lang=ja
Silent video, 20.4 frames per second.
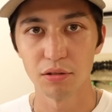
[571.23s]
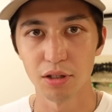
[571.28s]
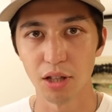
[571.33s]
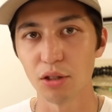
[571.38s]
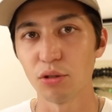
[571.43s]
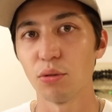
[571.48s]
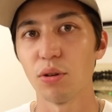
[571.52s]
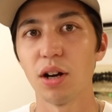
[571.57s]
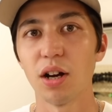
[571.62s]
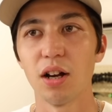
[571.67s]

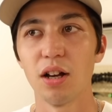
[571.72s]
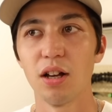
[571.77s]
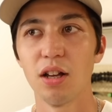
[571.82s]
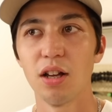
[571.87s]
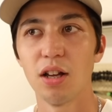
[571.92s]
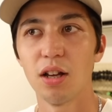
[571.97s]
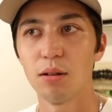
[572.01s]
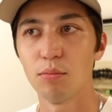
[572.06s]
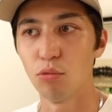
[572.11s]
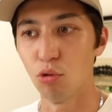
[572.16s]
などは
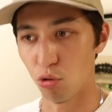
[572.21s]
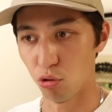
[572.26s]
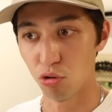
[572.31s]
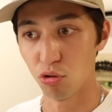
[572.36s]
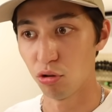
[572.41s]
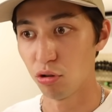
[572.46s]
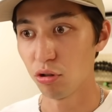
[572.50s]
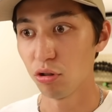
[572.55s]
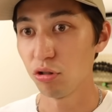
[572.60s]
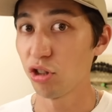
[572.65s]
もう
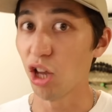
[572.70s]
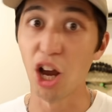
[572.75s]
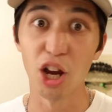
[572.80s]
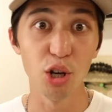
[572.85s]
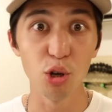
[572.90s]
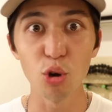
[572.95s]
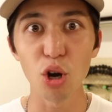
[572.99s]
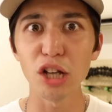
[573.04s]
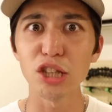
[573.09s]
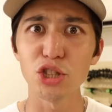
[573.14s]

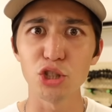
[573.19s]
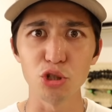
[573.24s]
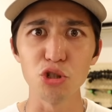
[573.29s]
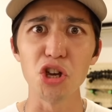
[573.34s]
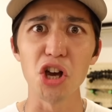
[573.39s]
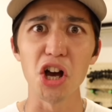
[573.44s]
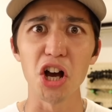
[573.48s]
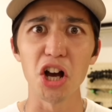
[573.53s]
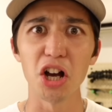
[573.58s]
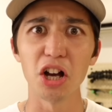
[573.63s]
大量発注
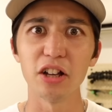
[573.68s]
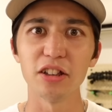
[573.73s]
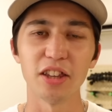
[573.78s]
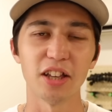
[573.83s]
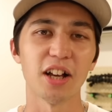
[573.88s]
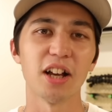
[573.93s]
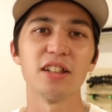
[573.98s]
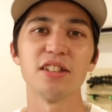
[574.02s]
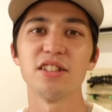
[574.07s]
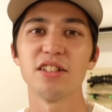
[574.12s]
やっ
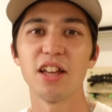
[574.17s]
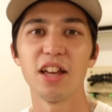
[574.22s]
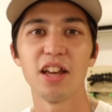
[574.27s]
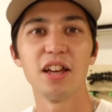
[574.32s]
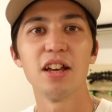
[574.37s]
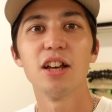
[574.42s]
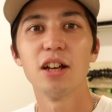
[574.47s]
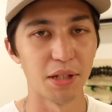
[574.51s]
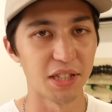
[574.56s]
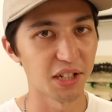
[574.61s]
て感じ
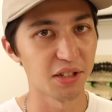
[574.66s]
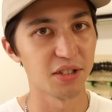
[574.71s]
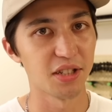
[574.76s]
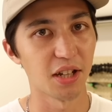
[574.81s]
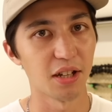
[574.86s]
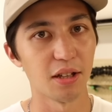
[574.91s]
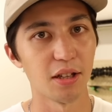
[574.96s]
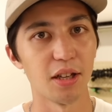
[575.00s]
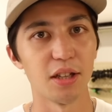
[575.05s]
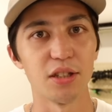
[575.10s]
でめちゃく
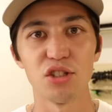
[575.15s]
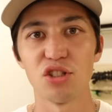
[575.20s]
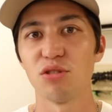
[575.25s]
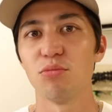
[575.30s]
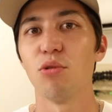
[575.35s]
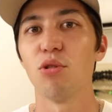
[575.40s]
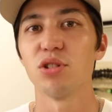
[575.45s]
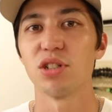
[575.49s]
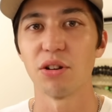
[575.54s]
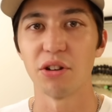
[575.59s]
ちゃ注
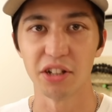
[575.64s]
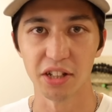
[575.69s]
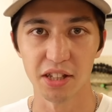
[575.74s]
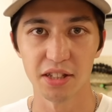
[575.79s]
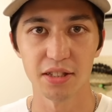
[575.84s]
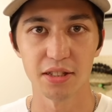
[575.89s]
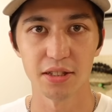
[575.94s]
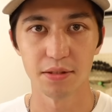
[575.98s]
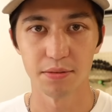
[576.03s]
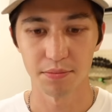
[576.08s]
文したわけで
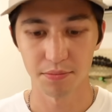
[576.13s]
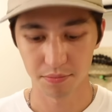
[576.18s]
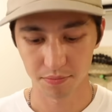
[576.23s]
す、